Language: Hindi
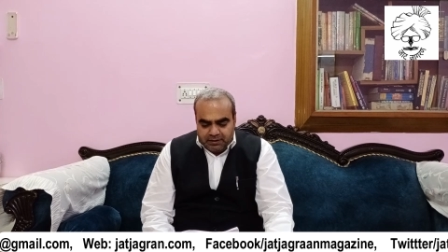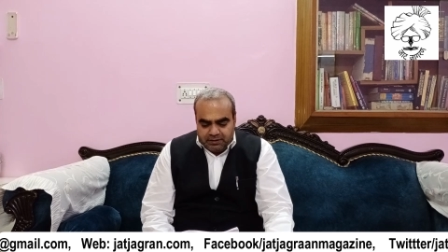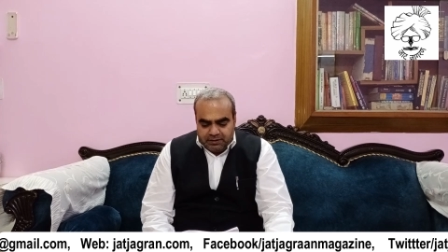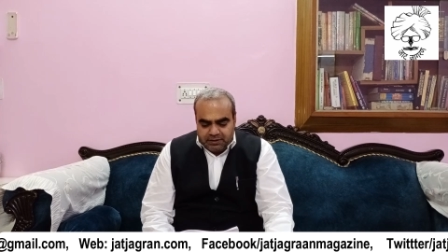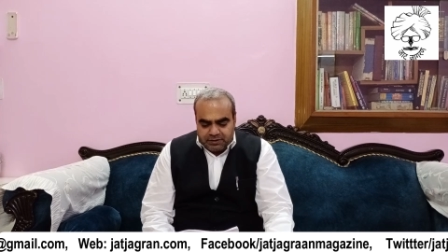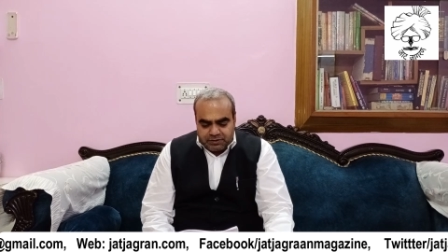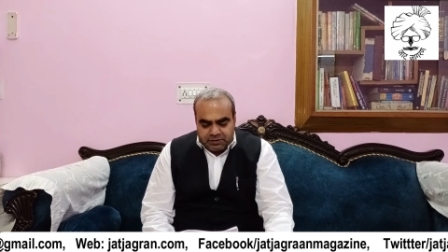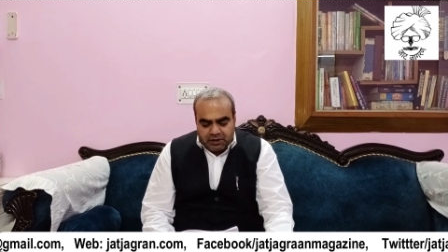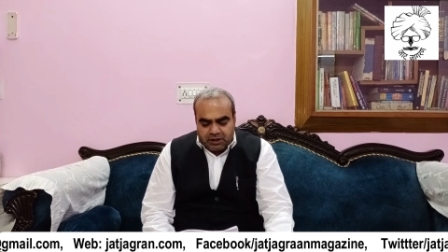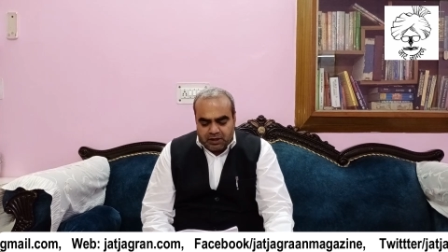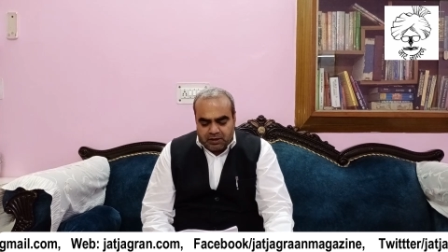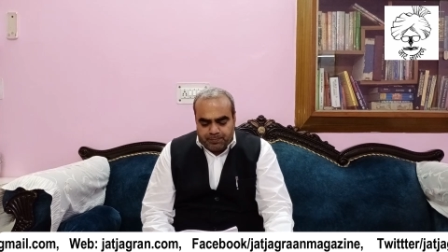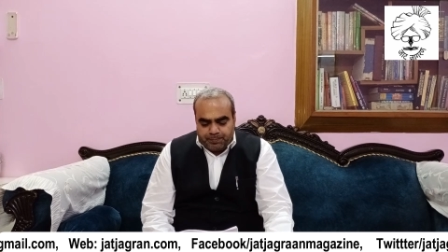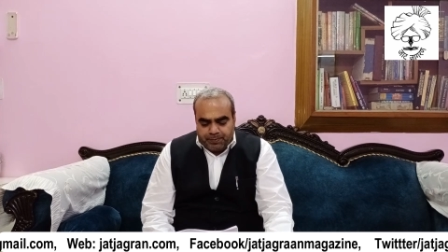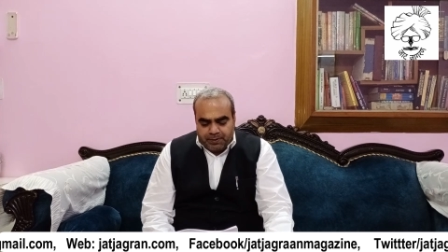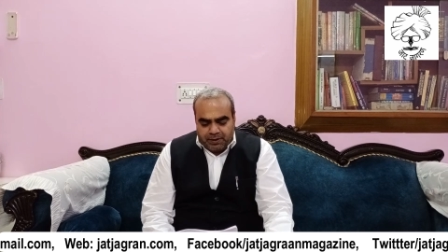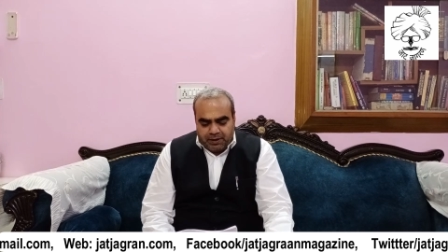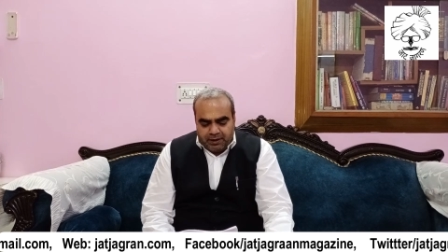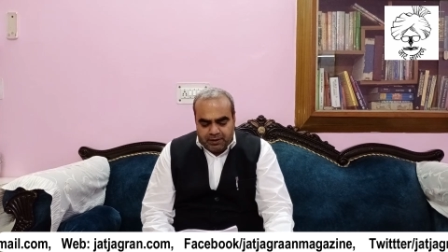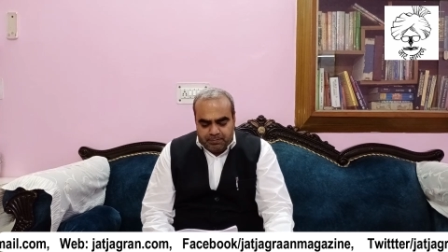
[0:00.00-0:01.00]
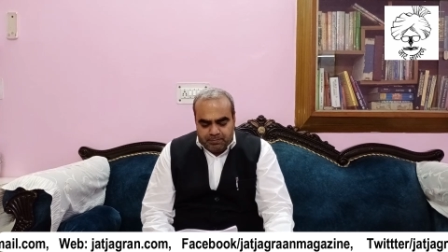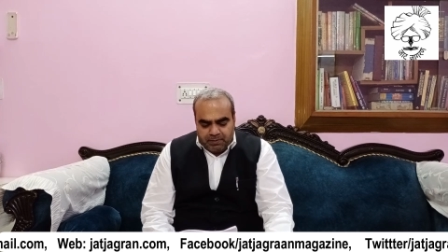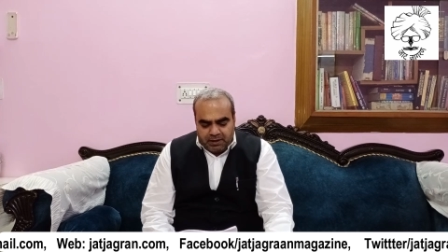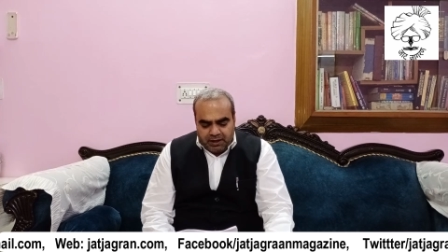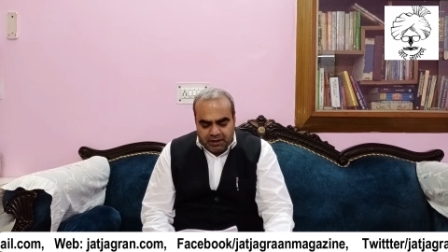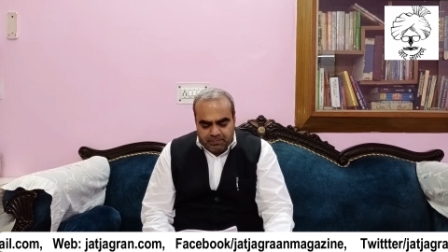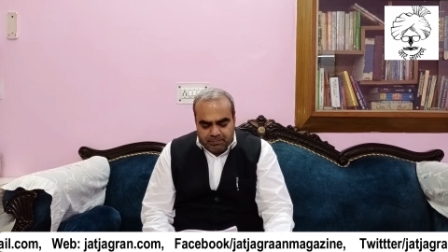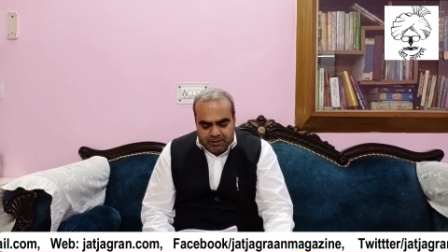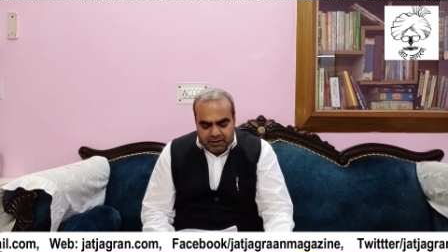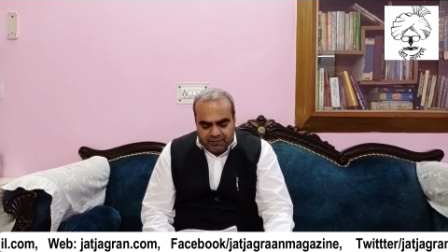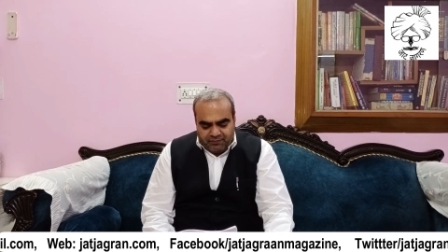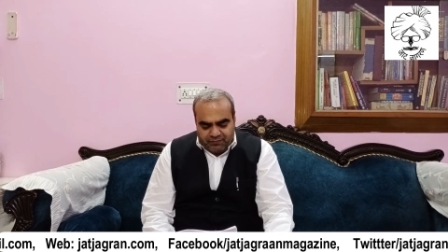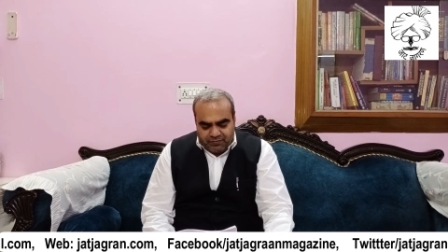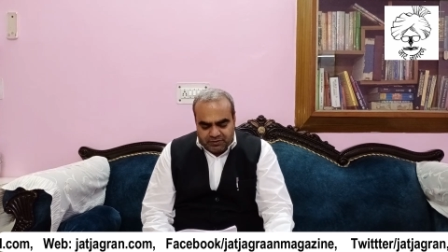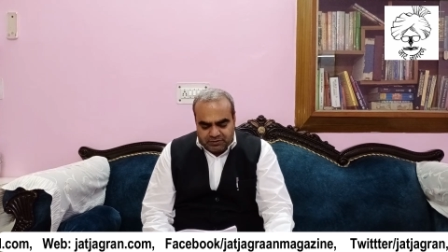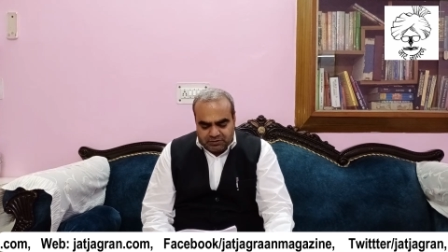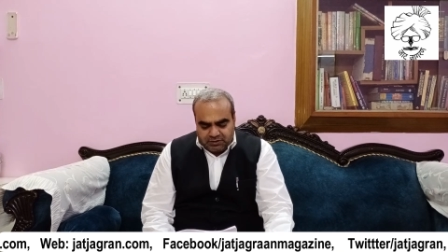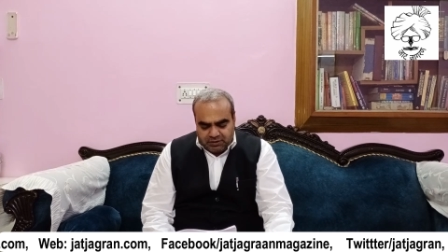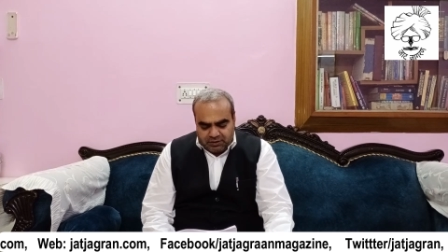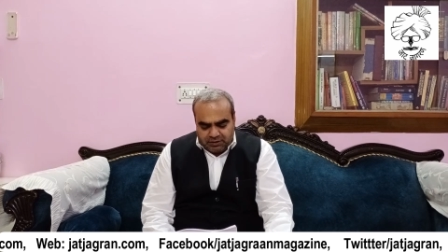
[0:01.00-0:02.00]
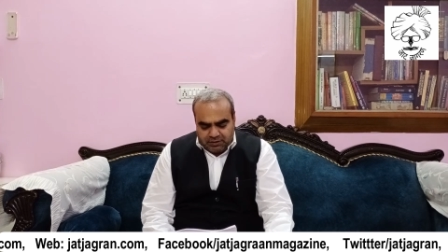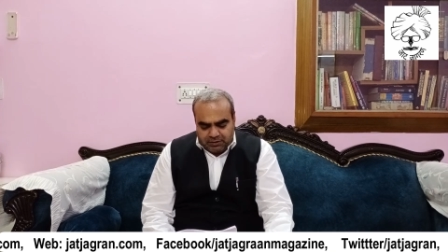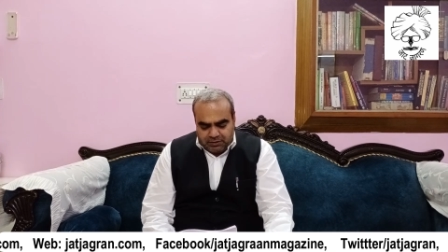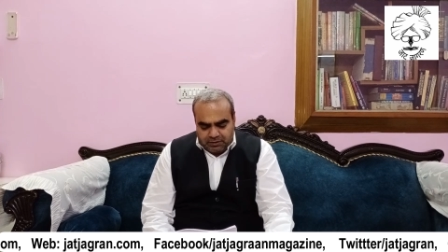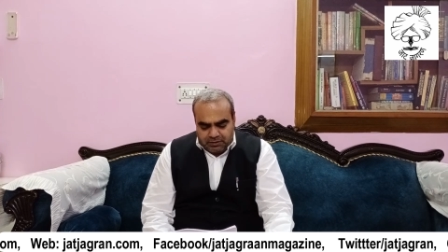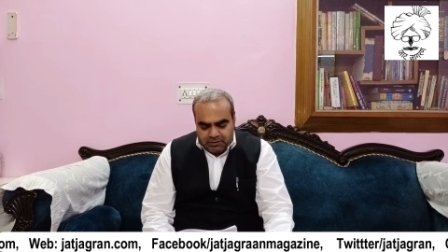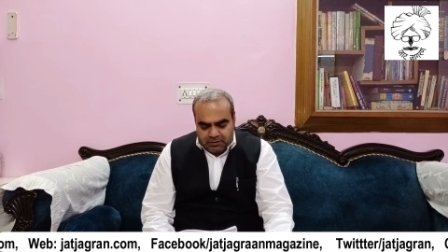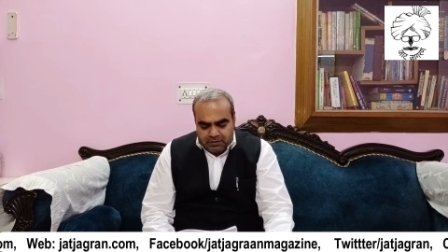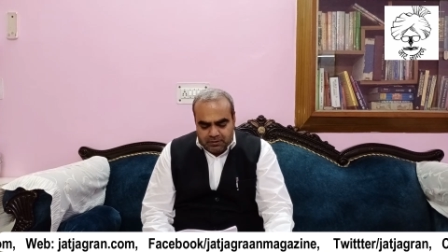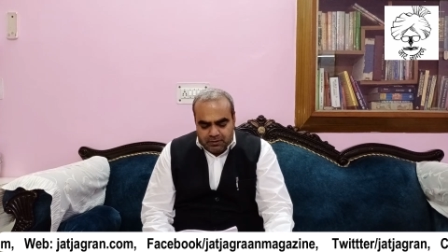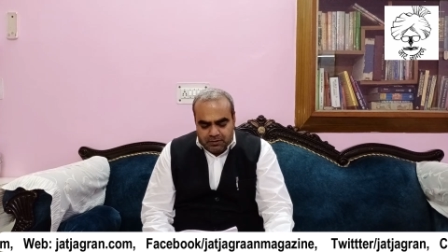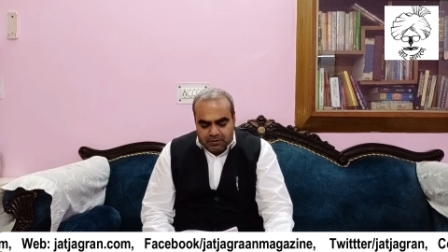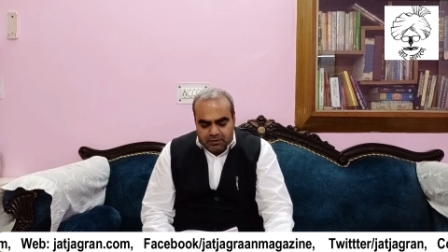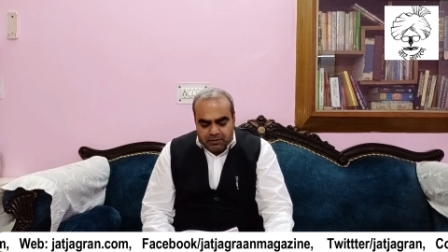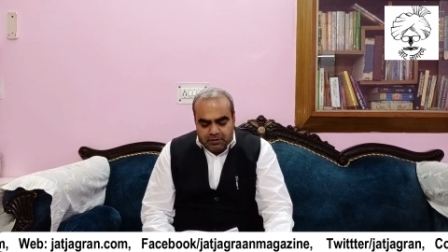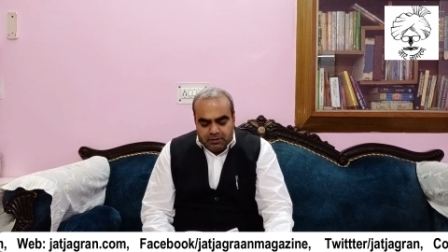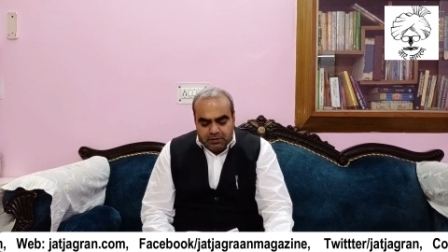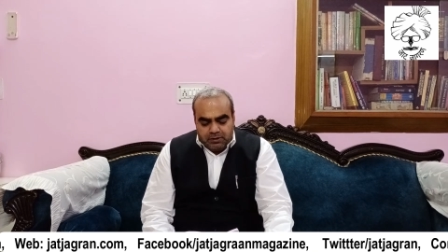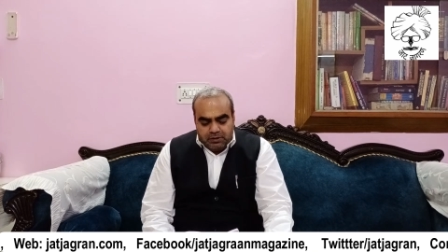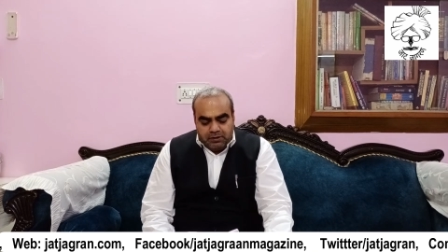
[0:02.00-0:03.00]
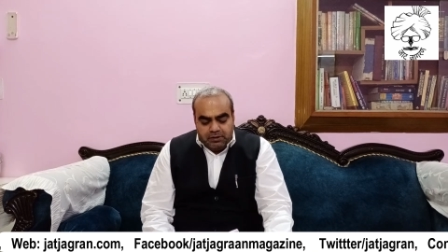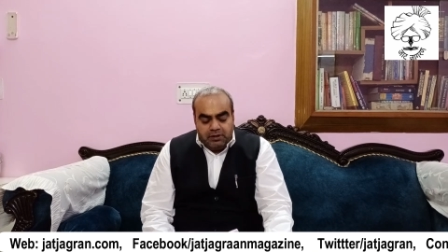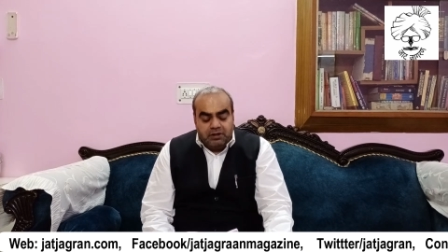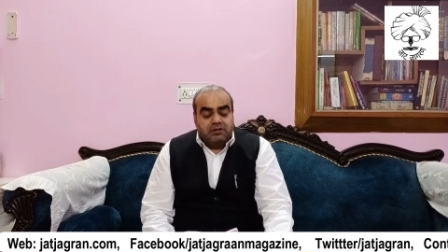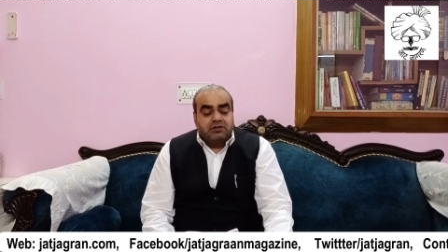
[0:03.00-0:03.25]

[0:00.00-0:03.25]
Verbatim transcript: ये सड़क पे आए मारे मारे फिरते रहे